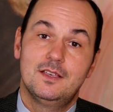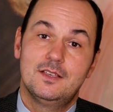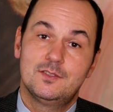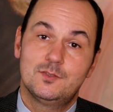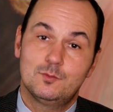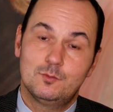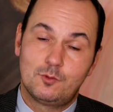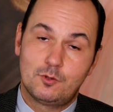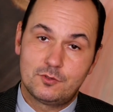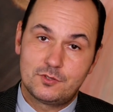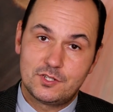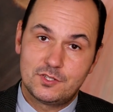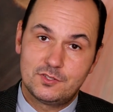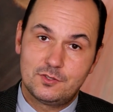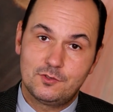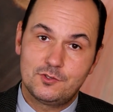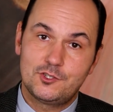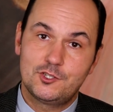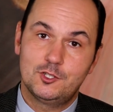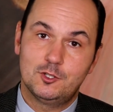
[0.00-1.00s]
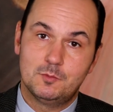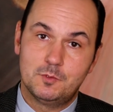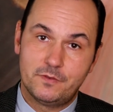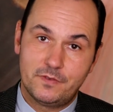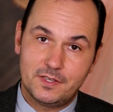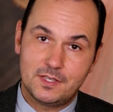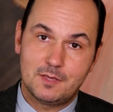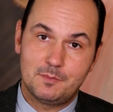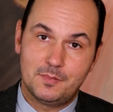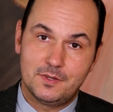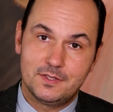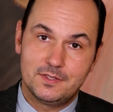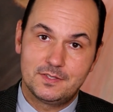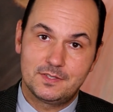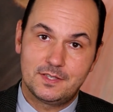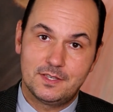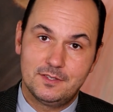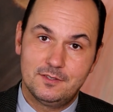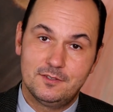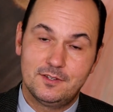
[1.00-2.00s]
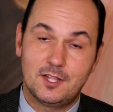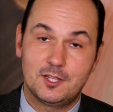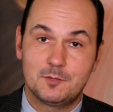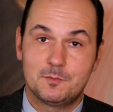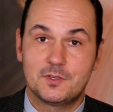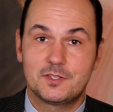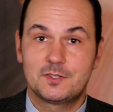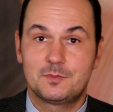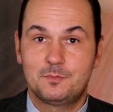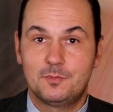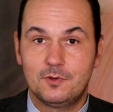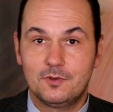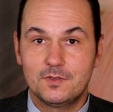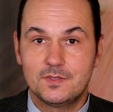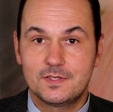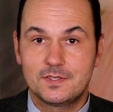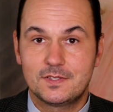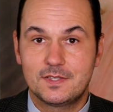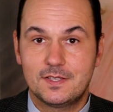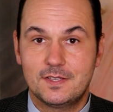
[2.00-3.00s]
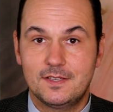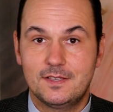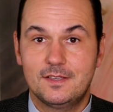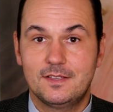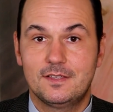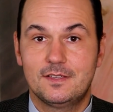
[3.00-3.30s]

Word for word: z uroczystości objawiania pańskiego, natomiast w Polsce